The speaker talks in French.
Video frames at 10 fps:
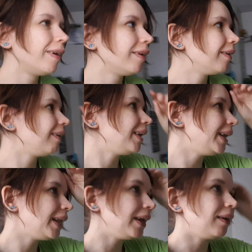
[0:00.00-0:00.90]
Euh,
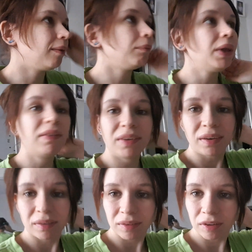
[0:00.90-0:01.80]
il est
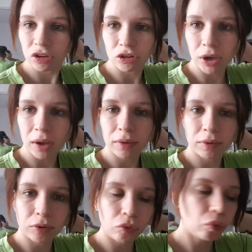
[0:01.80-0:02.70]
midi déjà,
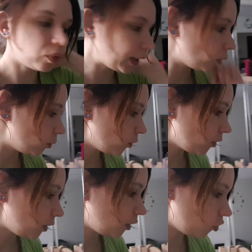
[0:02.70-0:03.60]
euh, du coup on a
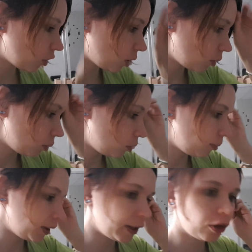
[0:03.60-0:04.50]
commencé déjà le
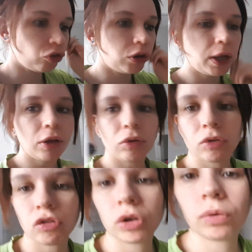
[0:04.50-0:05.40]
ménage, là
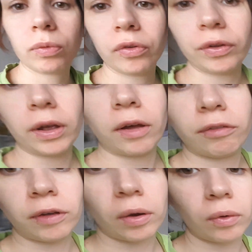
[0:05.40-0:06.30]
euh, j'ai commencé à
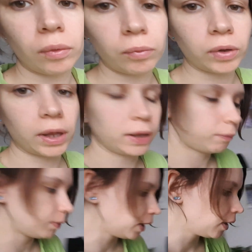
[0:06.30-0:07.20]
faire mon
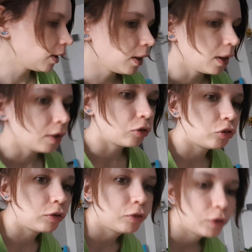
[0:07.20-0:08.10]
canapé,
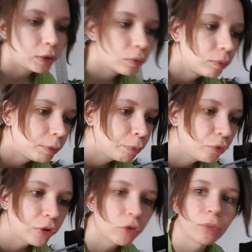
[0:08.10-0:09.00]
j'ai fait mes
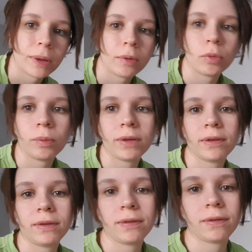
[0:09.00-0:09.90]
poussières sur ma table
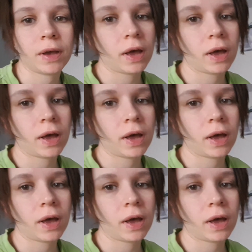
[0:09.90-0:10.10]
basse, etc.